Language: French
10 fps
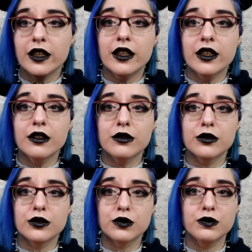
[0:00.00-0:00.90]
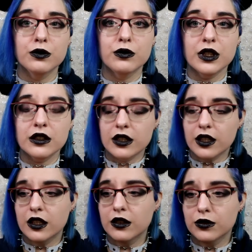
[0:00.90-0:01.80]
et euh, je vous le
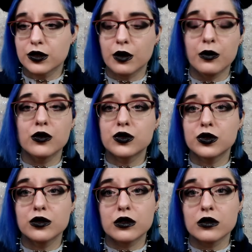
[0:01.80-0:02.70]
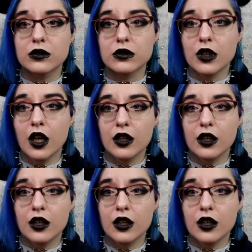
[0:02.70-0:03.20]
mettrai euh, sûrement juste euh,